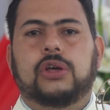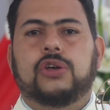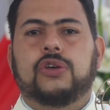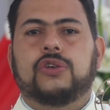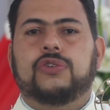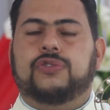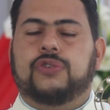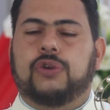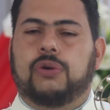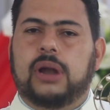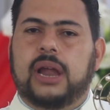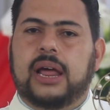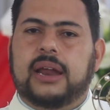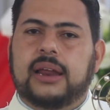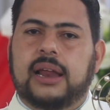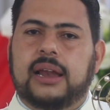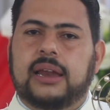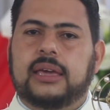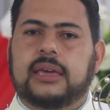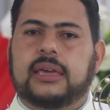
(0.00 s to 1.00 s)
Son las
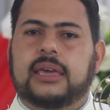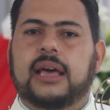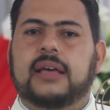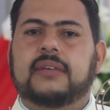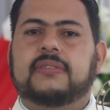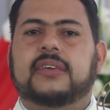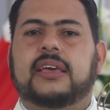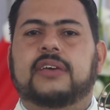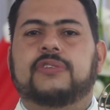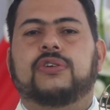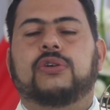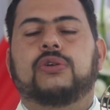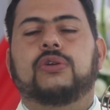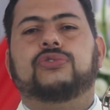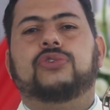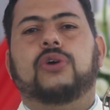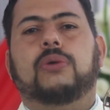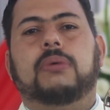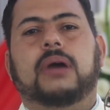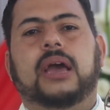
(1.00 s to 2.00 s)
reliquias que son
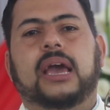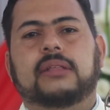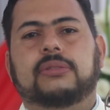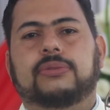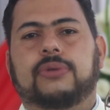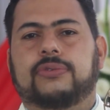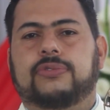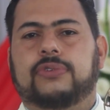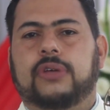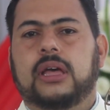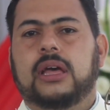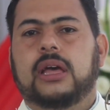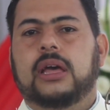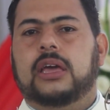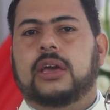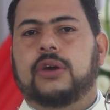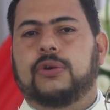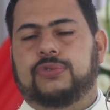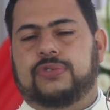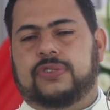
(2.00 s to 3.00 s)
los objetos
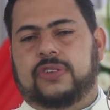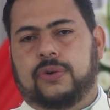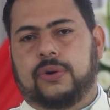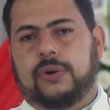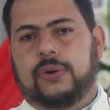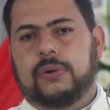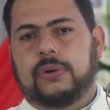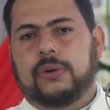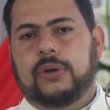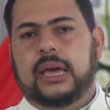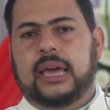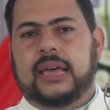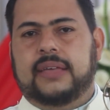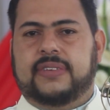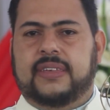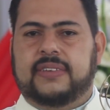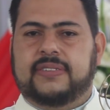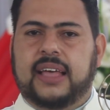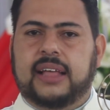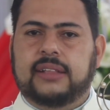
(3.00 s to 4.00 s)
que usó
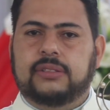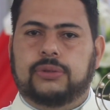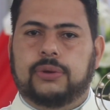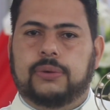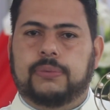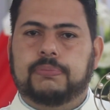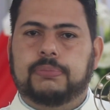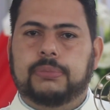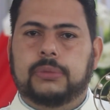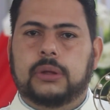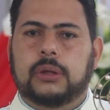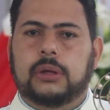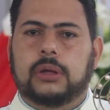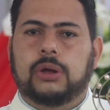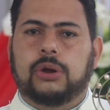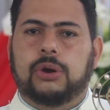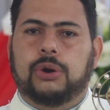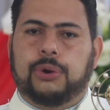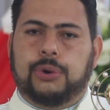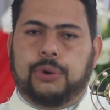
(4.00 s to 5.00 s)
ese santo.
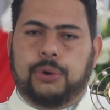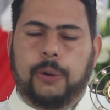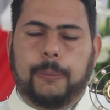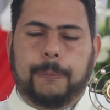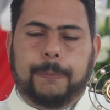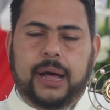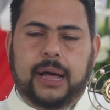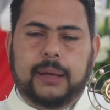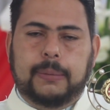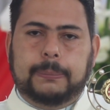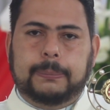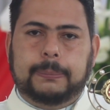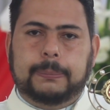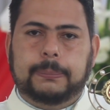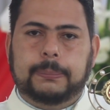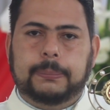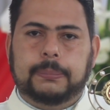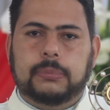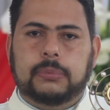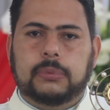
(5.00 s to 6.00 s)

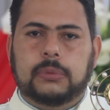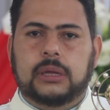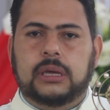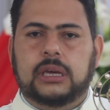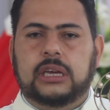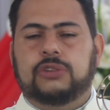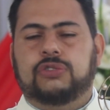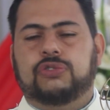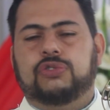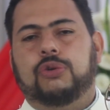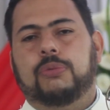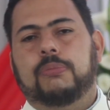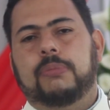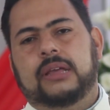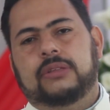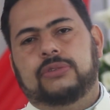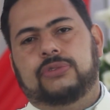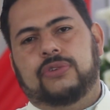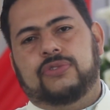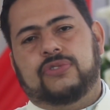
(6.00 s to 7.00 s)
Ropa,
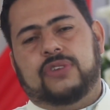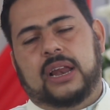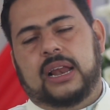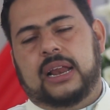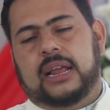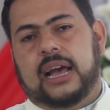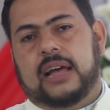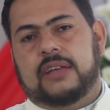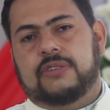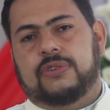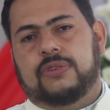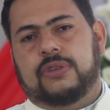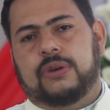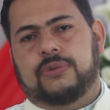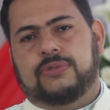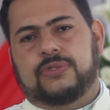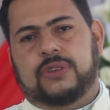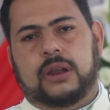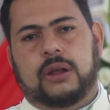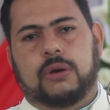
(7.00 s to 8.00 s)
instrumentos en el caso de
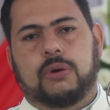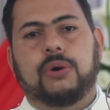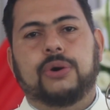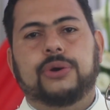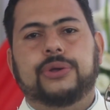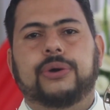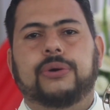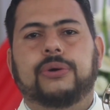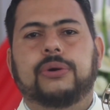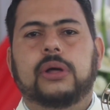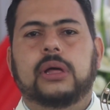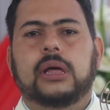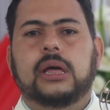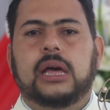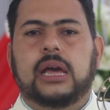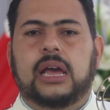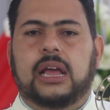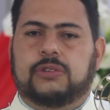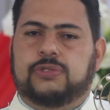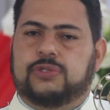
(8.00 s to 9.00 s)
José Gregorio,
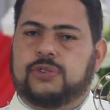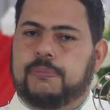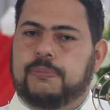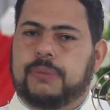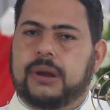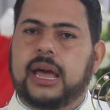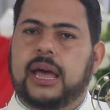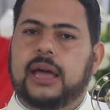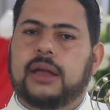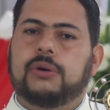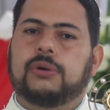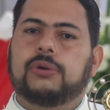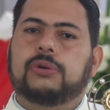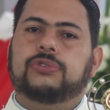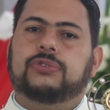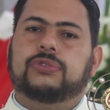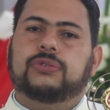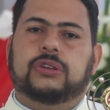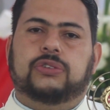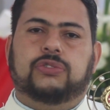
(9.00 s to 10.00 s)
el sombrero,
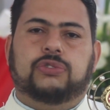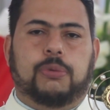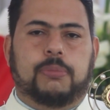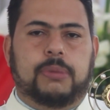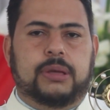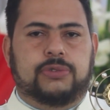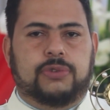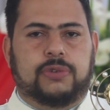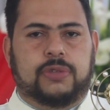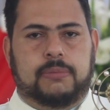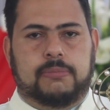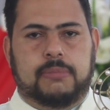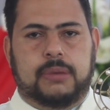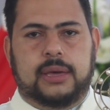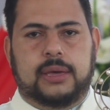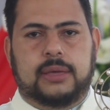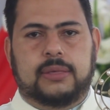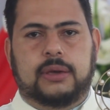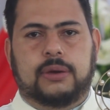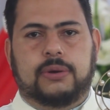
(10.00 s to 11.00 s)
sus instrumentos de
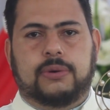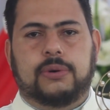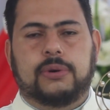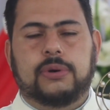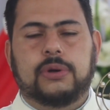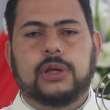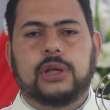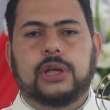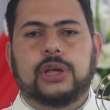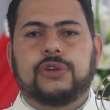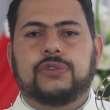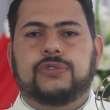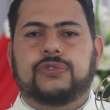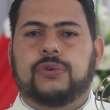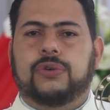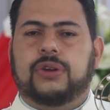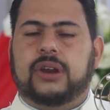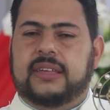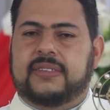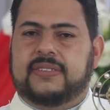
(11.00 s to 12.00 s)
médico,
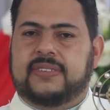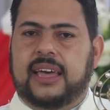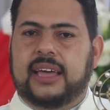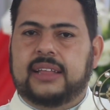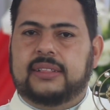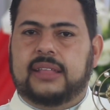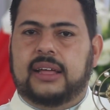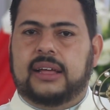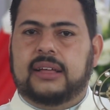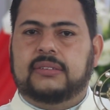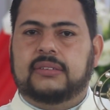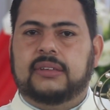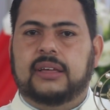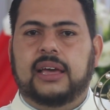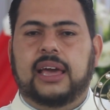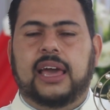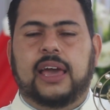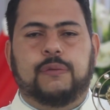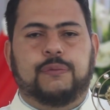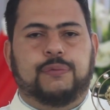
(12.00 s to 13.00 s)
sus recetas,
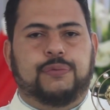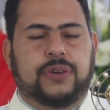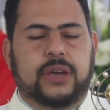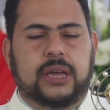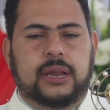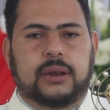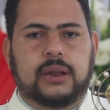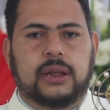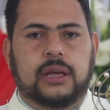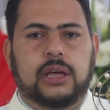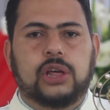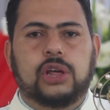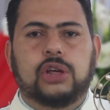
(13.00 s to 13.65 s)
en fin,